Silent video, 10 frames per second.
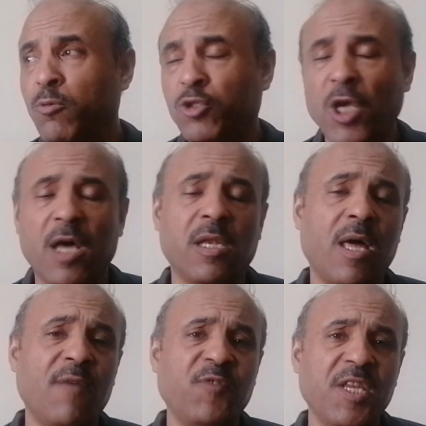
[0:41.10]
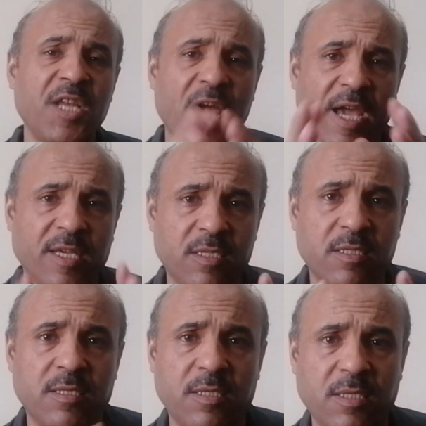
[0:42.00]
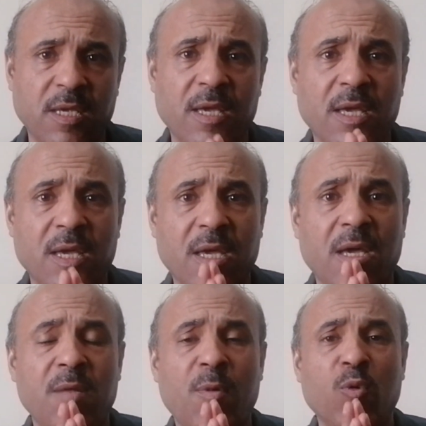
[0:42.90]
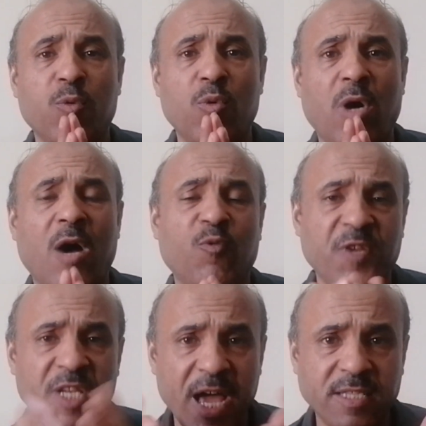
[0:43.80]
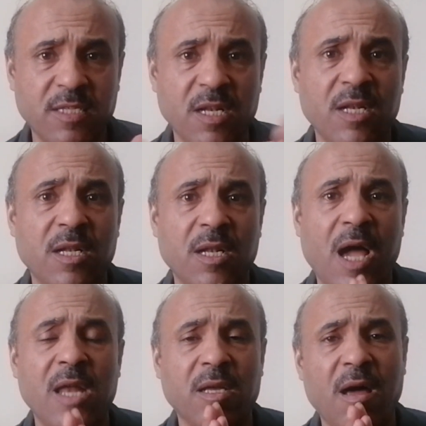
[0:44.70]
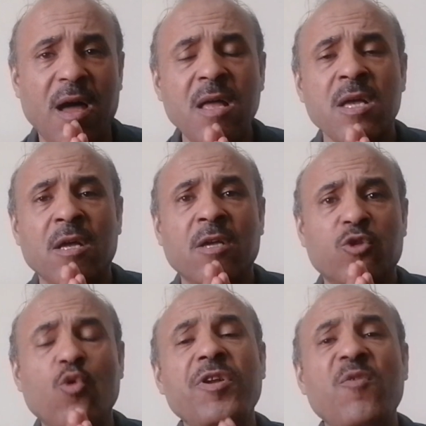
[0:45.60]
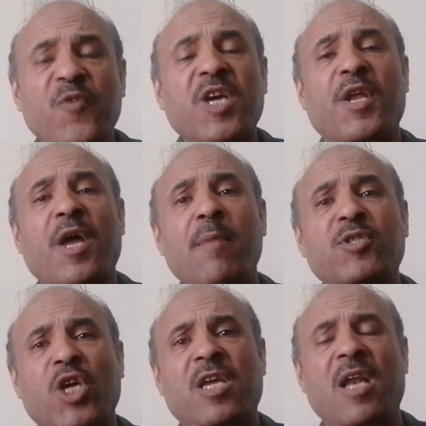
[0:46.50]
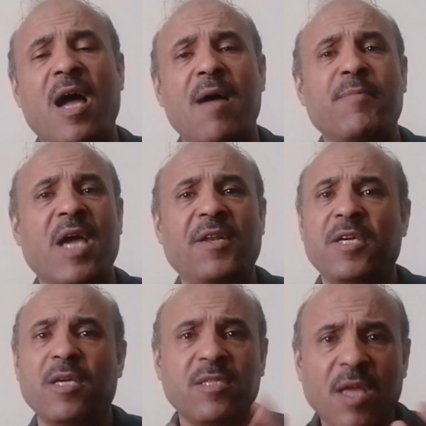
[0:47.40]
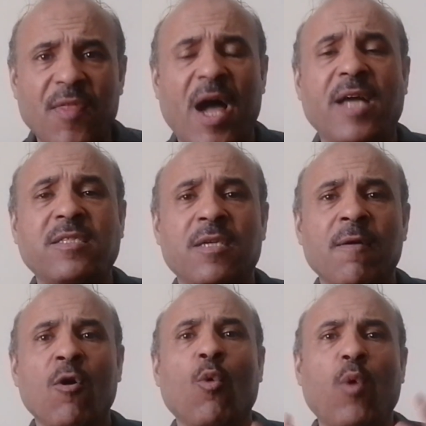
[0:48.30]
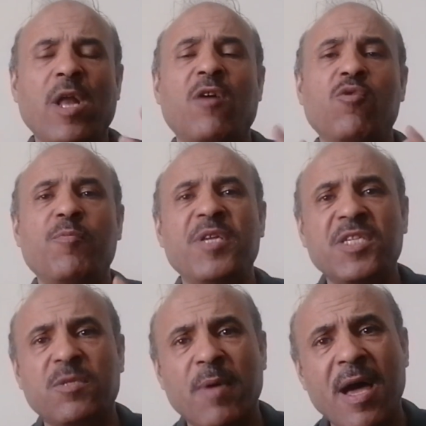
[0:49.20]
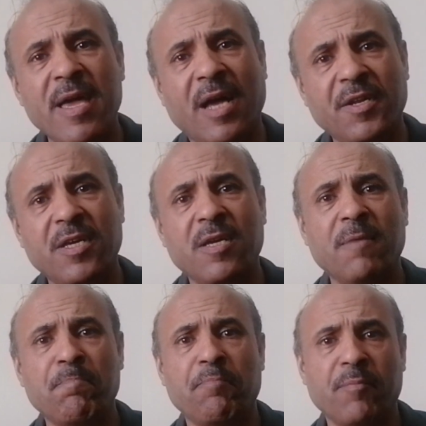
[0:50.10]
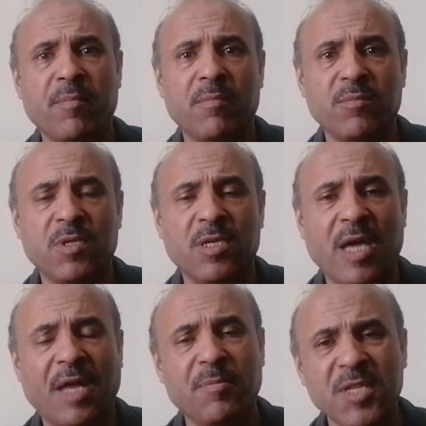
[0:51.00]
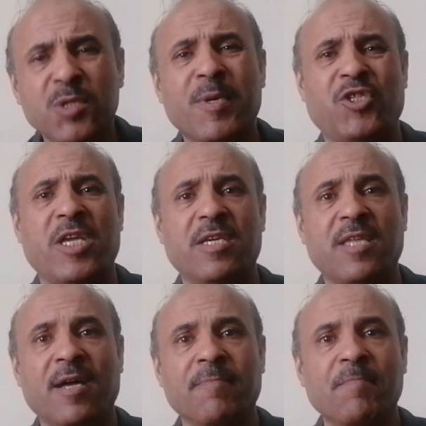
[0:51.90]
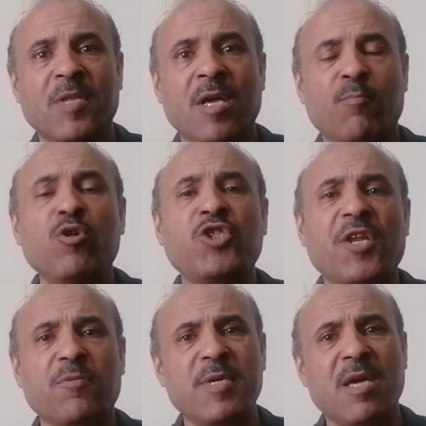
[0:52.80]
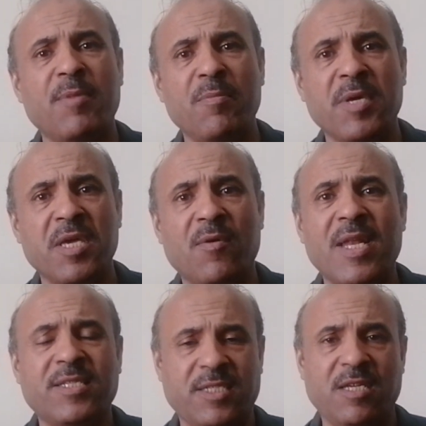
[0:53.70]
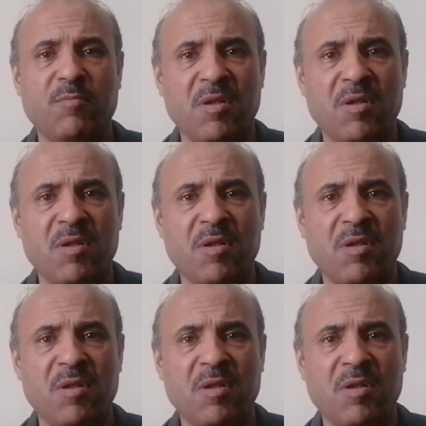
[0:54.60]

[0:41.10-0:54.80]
أنه إن شاء الله في نهاية آه، الموضوع أو في نهاية الحلقة تكون الفكرة بشكل عام يعني اتضحت ولو بنسبة يعني يعني بنسبة جيدة مو شرط 100% ولا